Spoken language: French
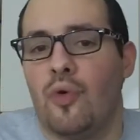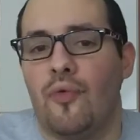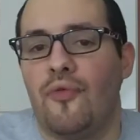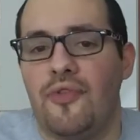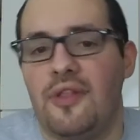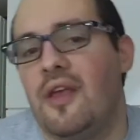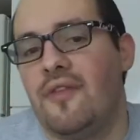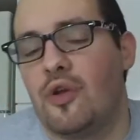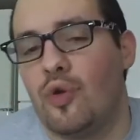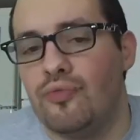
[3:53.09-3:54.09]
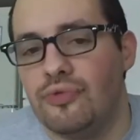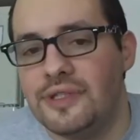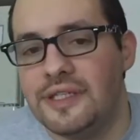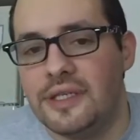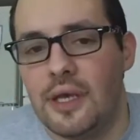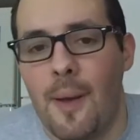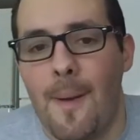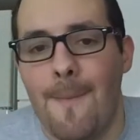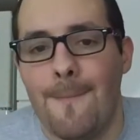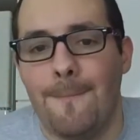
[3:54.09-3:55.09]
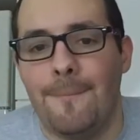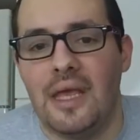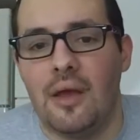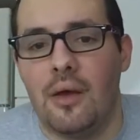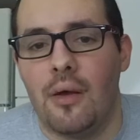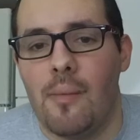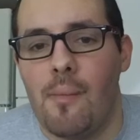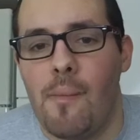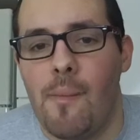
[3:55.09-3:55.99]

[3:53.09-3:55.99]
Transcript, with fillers: On finit avec le bounty, mais euh, de